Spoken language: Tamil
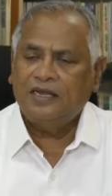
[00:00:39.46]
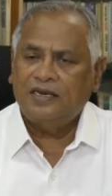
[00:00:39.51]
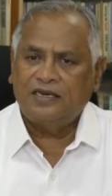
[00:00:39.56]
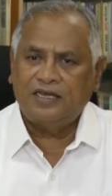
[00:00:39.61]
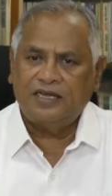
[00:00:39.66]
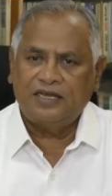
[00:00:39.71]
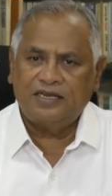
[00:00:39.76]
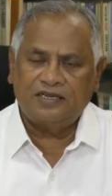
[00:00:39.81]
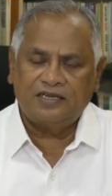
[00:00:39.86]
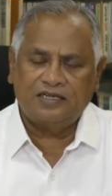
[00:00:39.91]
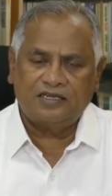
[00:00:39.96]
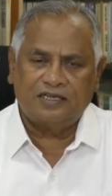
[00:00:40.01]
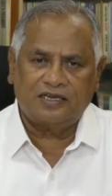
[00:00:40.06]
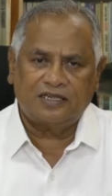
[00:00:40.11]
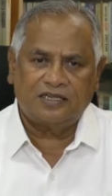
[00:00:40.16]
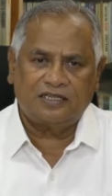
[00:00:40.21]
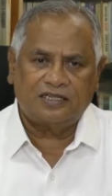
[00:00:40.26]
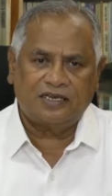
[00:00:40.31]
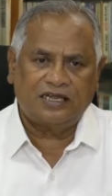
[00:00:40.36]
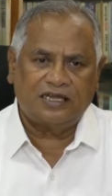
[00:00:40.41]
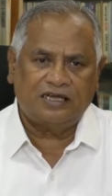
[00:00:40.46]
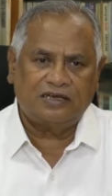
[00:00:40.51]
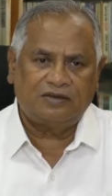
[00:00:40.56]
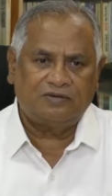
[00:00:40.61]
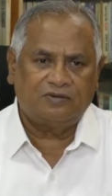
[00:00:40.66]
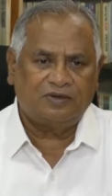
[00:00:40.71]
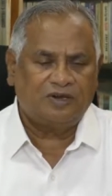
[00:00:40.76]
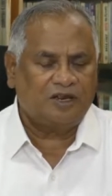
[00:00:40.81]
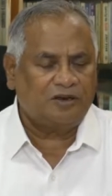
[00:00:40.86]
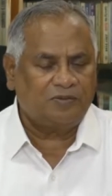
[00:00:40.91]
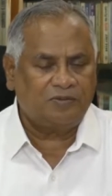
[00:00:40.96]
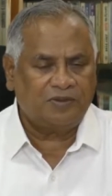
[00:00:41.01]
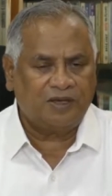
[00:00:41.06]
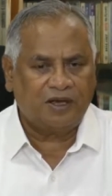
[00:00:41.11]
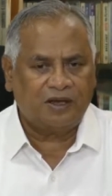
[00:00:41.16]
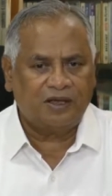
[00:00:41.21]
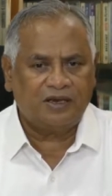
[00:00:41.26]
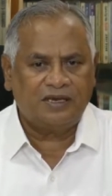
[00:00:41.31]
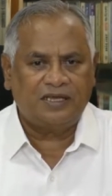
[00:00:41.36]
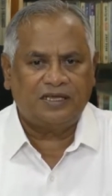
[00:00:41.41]
நேற்றைய தினத்தில் ஒரு
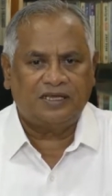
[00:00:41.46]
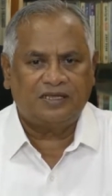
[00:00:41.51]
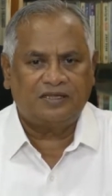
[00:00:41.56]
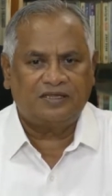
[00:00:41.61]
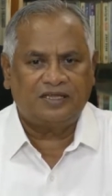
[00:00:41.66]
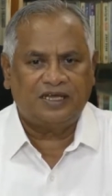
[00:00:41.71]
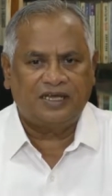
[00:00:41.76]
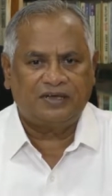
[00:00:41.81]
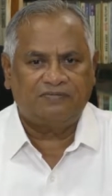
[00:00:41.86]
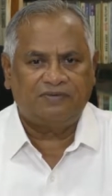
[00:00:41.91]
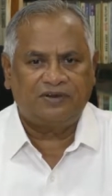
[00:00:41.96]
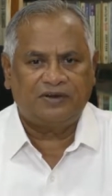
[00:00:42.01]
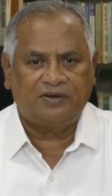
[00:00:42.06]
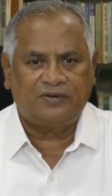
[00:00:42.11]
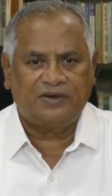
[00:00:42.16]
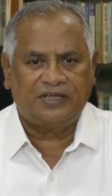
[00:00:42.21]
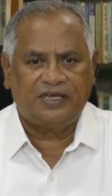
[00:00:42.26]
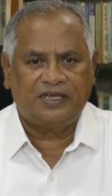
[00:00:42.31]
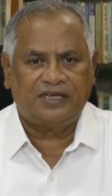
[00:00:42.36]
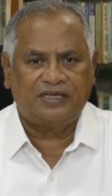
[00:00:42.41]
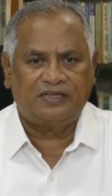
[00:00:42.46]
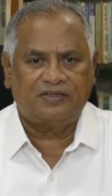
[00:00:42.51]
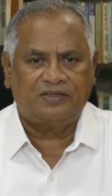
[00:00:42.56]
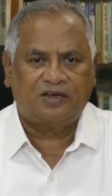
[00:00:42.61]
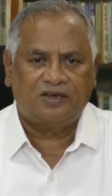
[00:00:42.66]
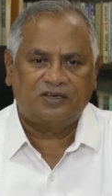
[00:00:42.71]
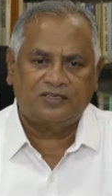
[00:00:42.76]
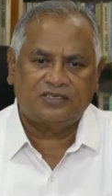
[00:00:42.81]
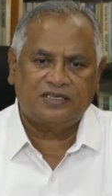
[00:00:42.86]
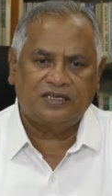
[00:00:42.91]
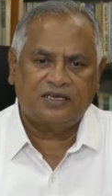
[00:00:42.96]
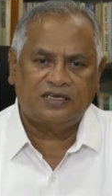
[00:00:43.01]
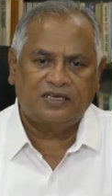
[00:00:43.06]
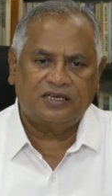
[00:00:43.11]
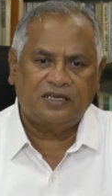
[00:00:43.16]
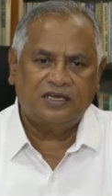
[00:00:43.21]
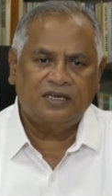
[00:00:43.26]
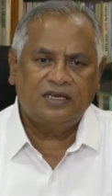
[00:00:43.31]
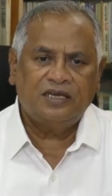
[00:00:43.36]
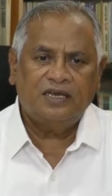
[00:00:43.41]
அருமையான தேவனுடைய தாசன்
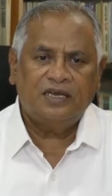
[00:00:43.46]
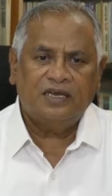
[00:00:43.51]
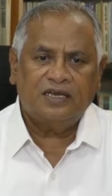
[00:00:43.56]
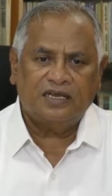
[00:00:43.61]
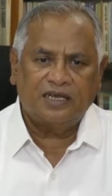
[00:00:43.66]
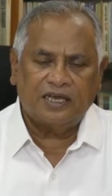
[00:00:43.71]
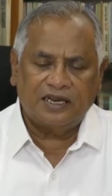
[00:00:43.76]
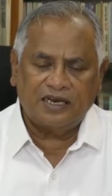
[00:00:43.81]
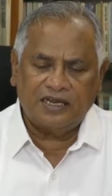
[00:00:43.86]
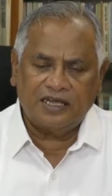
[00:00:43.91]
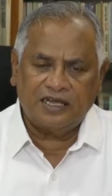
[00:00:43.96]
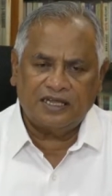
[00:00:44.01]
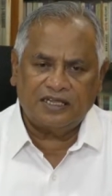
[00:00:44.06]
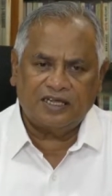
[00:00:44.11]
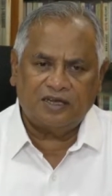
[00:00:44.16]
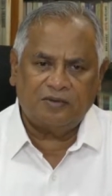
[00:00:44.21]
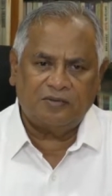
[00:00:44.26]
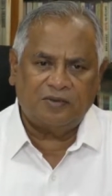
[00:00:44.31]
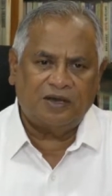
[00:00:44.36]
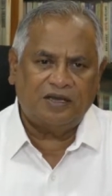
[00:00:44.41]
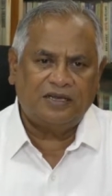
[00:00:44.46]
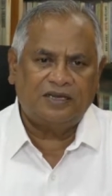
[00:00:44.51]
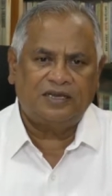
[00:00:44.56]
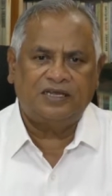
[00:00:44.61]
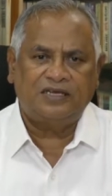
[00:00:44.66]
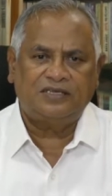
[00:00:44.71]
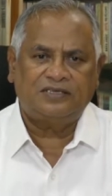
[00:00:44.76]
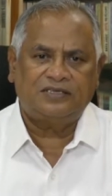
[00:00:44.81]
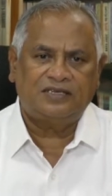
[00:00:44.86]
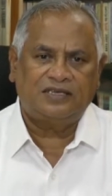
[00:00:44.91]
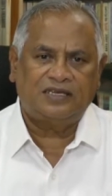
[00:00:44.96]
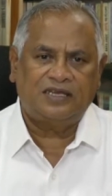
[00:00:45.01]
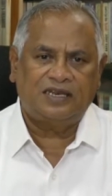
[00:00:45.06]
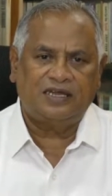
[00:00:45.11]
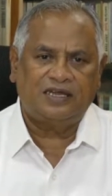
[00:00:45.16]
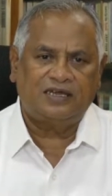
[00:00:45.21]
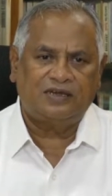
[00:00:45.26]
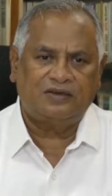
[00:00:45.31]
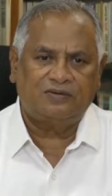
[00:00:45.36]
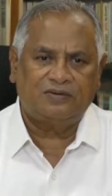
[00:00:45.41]
என்னை அதிகமாய்
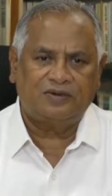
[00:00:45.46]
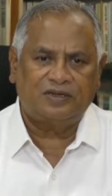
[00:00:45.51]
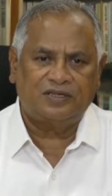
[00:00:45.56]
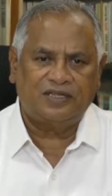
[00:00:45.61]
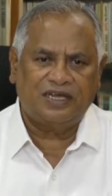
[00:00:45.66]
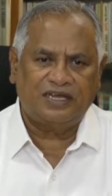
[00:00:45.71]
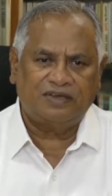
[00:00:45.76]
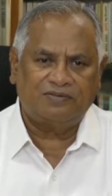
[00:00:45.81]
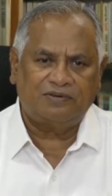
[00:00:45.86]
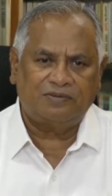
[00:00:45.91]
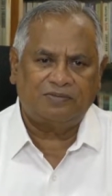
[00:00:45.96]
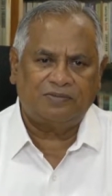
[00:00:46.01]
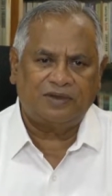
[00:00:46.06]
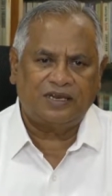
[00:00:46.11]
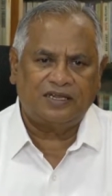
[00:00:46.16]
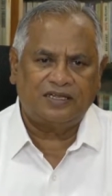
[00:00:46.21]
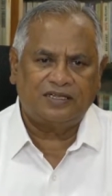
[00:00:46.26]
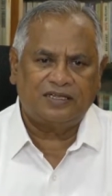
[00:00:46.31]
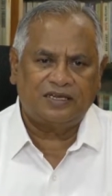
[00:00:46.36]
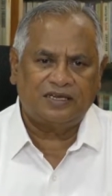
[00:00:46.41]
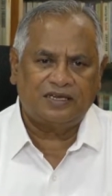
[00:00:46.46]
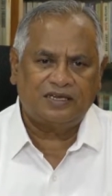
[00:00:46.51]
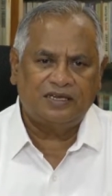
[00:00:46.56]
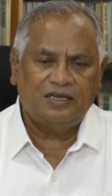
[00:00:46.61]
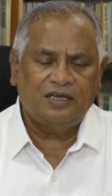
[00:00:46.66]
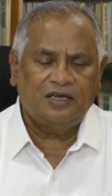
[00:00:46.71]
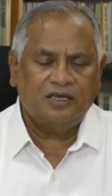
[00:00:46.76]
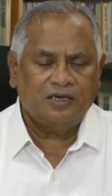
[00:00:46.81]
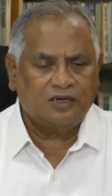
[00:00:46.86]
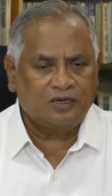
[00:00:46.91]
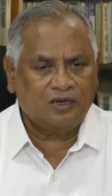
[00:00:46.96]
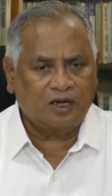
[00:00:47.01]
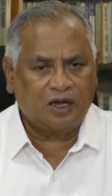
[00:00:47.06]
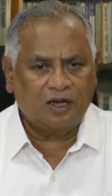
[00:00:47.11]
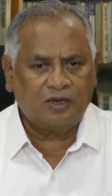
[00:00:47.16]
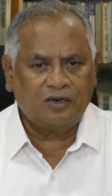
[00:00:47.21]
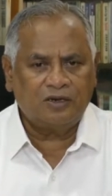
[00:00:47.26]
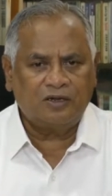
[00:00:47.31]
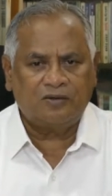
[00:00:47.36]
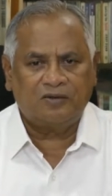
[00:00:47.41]
நேசிக்கிற ஒரு தேவ மனிதர்
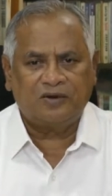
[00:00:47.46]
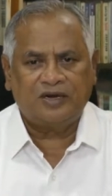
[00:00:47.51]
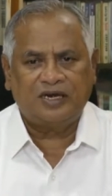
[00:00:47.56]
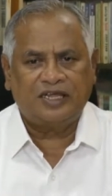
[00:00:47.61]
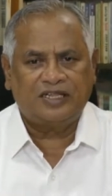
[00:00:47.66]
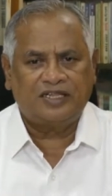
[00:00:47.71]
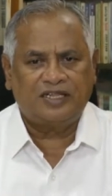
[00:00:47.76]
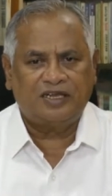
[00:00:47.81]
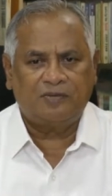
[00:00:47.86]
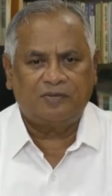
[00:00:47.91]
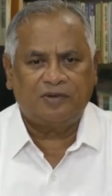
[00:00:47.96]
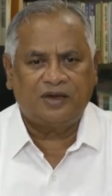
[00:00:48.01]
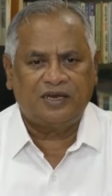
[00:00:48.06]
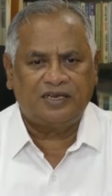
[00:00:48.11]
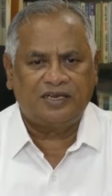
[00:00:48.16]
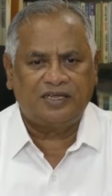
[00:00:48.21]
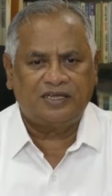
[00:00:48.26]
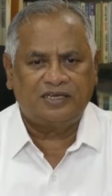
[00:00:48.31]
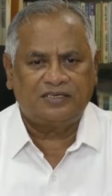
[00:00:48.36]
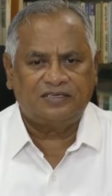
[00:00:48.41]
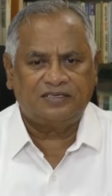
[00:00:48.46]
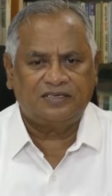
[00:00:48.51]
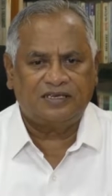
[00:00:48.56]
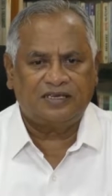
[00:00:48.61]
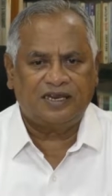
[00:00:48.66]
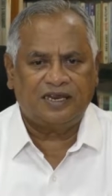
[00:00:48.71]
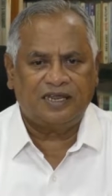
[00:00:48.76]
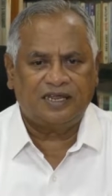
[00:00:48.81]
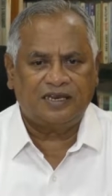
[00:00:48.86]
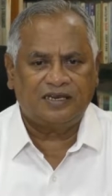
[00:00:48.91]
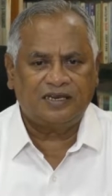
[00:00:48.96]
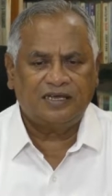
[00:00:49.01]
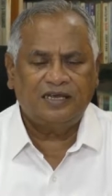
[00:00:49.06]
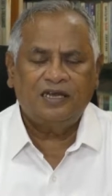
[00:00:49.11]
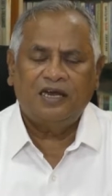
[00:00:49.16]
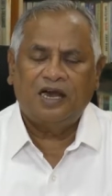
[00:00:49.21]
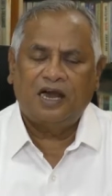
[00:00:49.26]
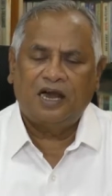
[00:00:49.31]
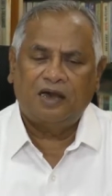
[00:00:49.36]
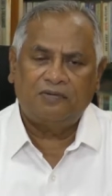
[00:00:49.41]
நானும் அவர்களை அதிகமாய் நேசிக்கிறேன்
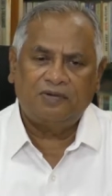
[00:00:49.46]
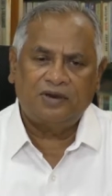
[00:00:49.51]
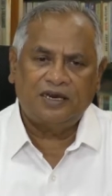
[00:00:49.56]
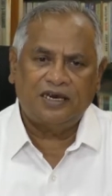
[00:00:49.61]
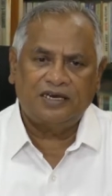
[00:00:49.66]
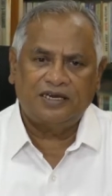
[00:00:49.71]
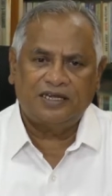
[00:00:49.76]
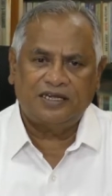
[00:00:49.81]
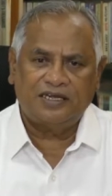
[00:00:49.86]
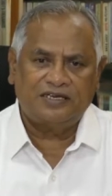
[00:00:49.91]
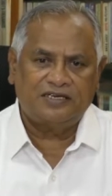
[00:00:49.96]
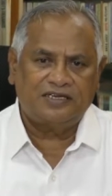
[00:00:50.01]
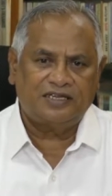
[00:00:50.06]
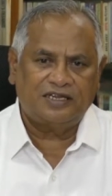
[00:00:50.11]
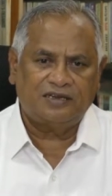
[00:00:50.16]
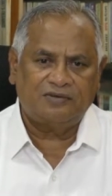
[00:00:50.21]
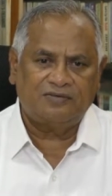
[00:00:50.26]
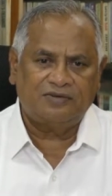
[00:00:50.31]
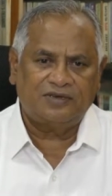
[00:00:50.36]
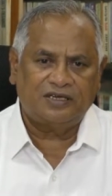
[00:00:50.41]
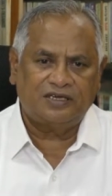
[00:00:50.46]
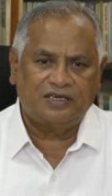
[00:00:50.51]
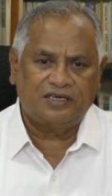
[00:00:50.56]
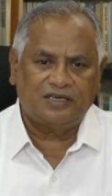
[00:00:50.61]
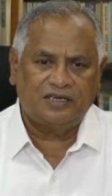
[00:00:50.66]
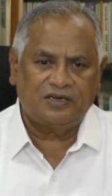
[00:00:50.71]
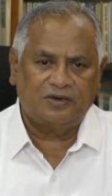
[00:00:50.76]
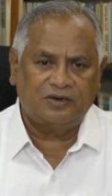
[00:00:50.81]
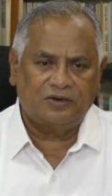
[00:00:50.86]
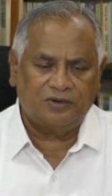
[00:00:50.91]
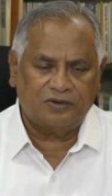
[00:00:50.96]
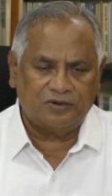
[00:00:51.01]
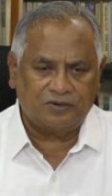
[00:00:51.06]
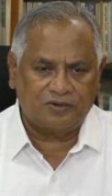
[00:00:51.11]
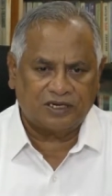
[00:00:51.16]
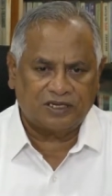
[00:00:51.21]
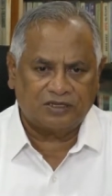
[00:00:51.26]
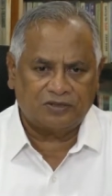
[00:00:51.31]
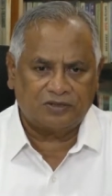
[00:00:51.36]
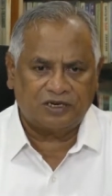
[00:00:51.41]
அவர்கள் நேற்று இரவு என்னோடு
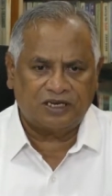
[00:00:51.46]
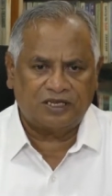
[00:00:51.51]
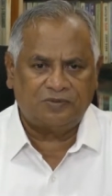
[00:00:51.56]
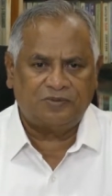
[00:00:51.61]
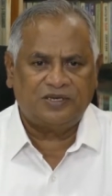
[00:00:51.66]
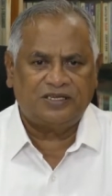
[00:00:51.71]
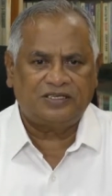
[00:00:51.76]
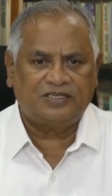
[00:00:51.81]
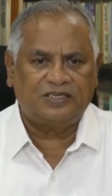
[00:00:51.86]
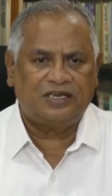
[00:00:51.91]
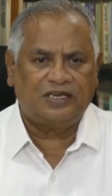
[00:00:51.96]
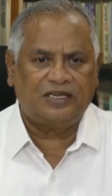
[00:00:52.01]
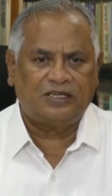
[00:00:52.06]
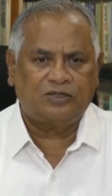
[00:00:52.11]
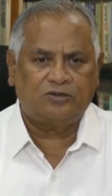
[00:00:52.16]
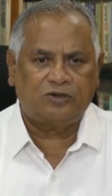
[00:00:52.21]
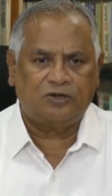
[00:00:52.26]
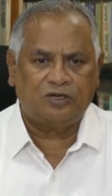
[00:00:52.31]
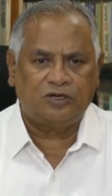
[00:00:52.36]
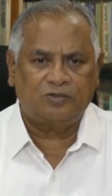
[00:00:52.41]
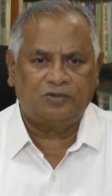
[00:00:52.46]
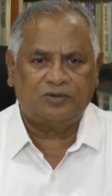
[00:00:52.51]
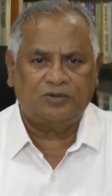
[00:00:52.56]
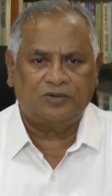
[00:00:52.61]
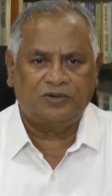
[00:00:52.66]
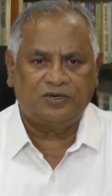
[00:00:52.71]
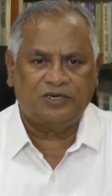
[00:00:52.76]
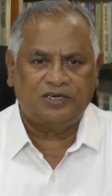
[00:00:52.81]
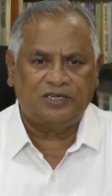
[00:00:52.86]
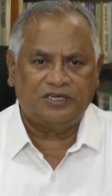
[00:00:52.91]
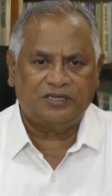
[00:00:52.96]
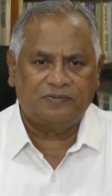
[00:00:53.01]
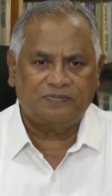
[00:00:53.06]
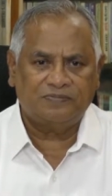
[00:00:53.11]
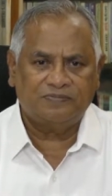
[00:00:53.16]
கூட தொலைபேசியில் தொடர்பு கொண்டு